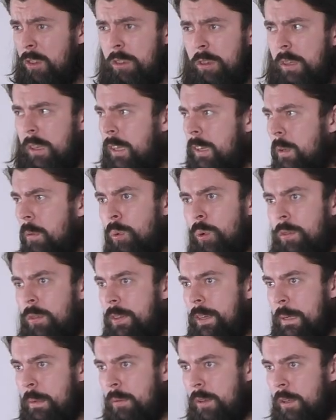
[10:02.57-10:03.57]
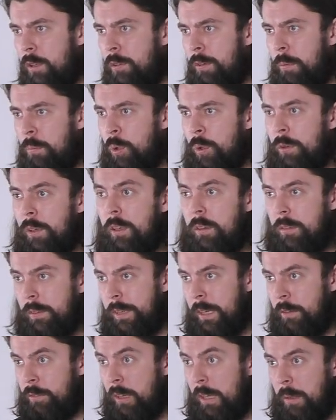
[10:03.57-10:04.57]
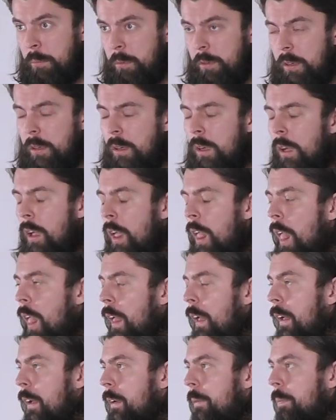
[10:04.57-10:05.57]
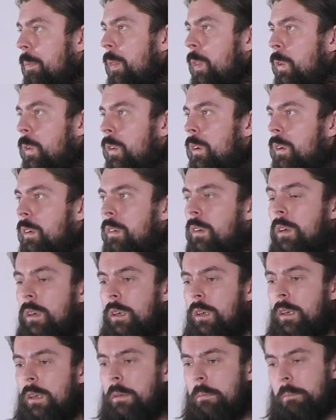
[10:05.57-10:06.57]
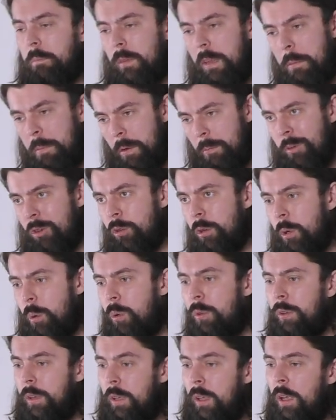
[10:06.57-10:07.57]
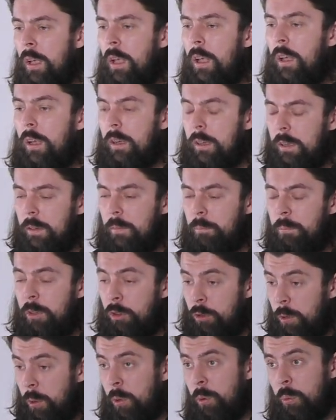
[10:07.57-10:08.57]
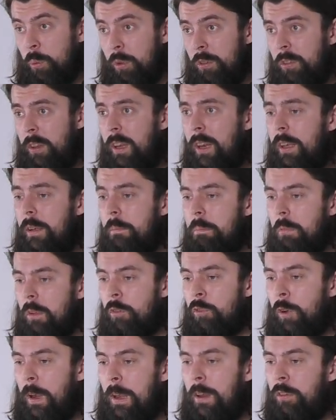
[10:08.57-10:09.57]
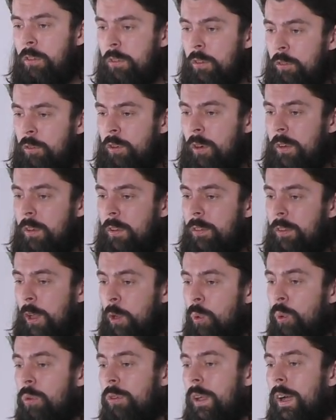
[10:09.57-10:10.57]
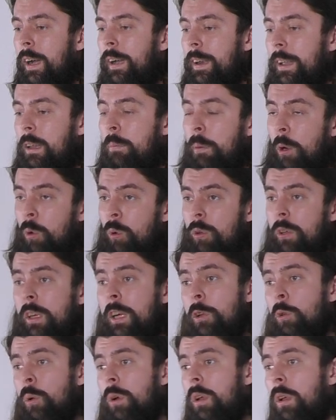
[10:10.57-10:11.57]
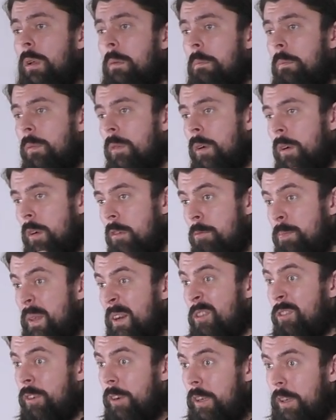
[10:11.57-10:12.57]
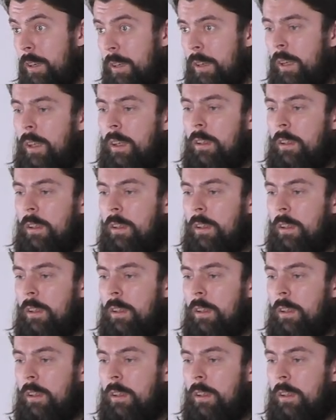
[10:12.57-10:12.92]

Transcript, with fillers: начиная там хоть с римских времен, да, с древнеримских. Э, но э, именно международный, э, международные усилия вылились в Союз охраны природы, который впервые